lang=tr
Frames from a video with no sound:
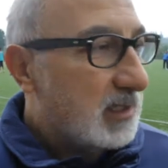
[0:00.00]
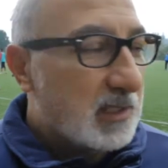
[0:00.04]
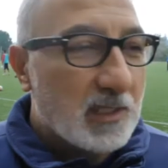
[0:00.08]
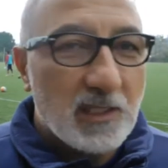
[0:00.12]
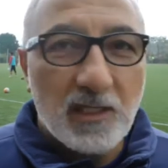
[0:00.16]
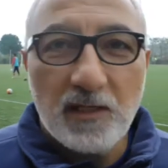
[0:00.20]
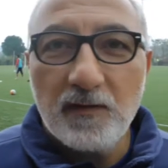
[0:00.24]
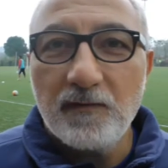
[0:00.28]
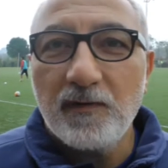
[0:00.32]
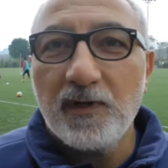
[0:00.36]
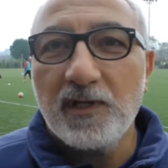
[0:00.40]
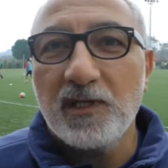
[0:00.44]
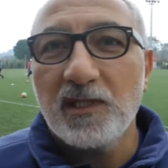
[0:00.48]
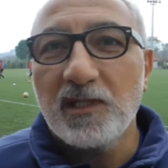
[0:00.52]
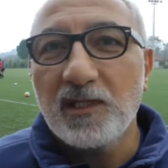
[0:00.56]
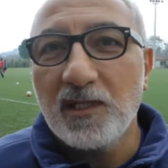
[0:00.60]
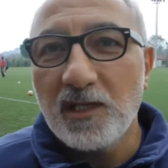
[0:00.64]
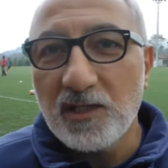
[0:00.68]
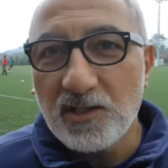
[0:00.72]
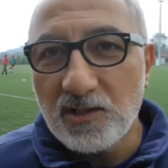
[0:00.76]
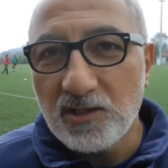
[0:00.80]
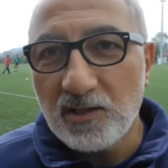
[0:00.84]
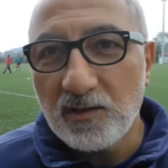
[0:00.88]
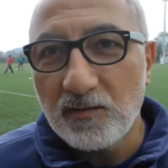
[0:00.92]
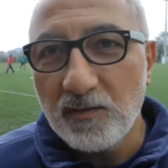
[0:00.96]
iyi vakit
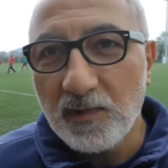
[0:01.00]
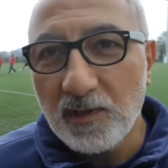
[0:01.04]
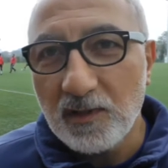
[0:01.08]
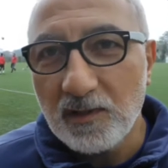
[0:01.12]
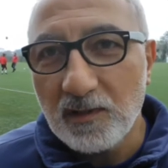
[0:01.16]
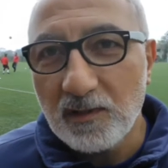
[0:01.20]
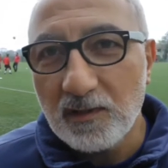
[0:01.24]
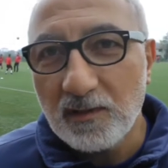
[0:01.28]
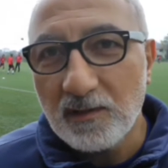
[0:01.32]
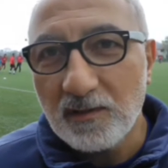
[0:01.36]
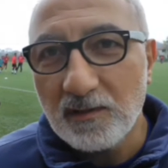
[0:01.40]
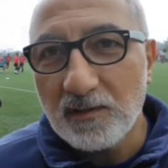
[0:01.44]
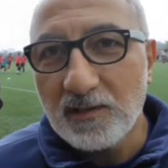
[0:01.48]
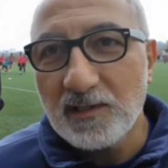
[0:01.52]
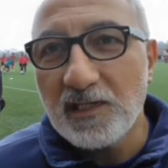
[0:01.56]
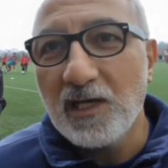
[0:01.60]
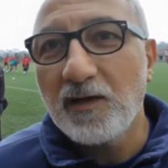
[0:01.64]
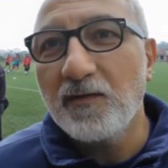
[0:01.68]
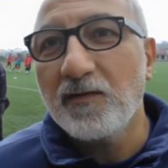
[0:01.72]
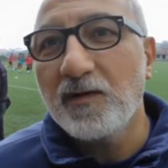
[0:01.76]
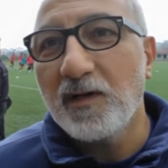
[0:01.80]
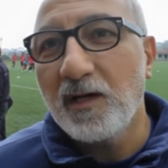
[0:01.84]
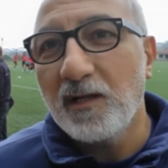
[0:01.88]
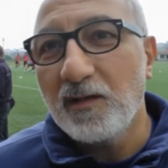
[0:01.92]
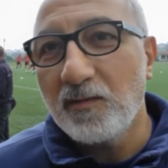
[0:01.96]
geçirmek,
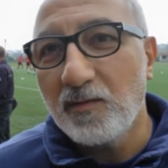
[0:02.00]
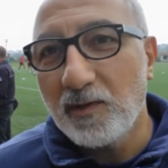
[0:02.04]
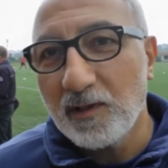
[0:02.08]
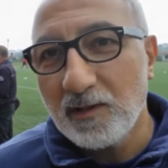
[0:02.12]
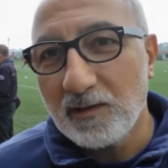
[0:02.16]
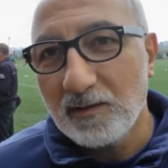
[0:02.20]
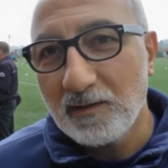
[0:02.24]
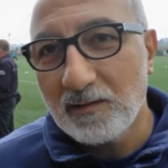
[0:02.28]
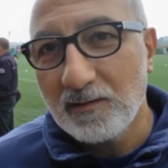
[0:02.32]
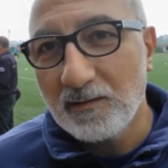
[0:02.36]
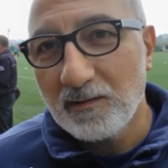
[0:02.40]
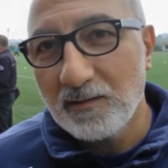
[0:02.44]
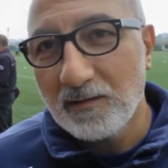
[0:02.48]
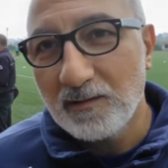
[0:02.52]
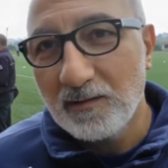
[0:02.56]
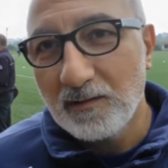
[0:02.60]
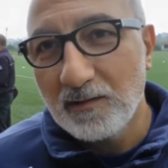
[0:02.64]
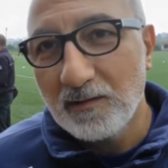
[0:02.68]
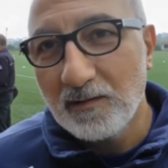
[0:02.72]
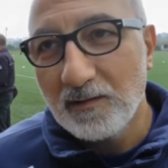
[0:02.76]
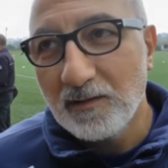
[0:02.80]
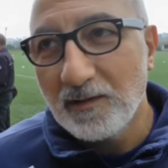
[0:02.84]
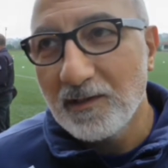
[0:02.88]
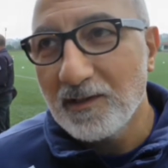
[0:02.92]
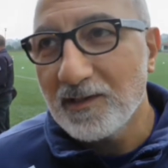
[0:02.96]
zevk almak,
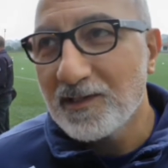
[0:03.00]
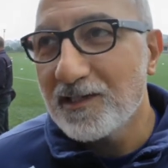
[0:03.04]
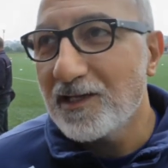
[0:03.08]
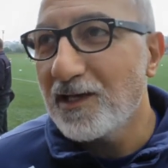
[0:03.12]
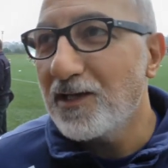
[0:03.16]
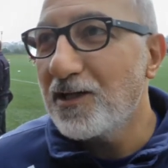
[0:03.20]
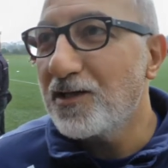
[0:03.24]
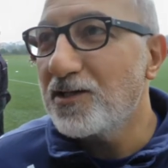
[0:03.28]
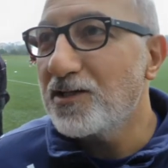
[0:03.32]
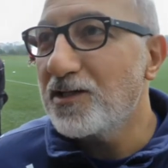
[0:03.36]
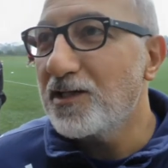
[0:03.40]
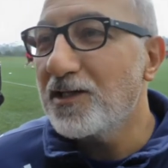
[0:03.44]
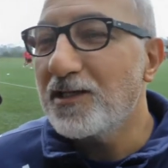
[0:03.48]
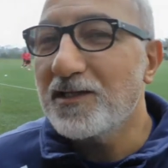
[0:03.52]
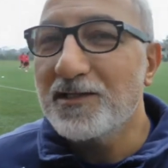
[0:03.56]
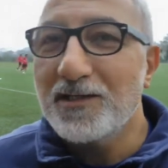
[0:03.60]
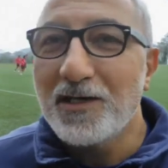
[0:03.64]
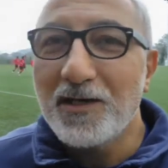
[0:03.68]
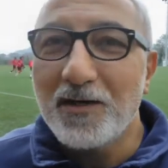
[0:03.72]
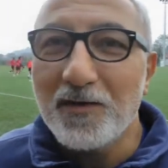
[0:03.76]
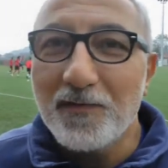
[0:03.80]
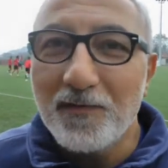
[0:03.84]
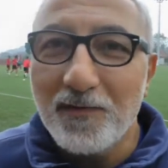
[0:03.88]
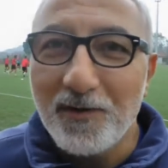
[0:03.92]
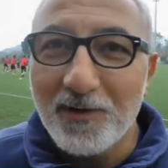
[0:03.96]
seyirciye
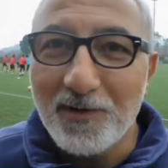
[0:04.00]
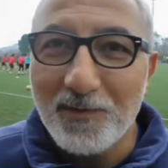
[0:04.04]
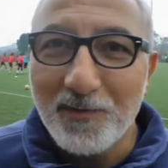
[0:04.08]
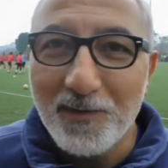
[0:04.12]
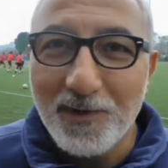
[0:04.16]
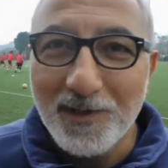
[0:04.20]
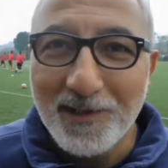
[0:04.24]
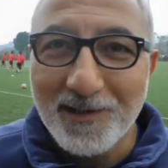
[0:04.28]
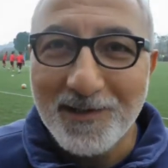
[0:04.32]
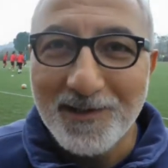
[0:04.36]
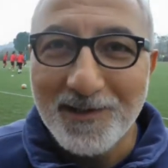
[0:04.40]
zevk vermek,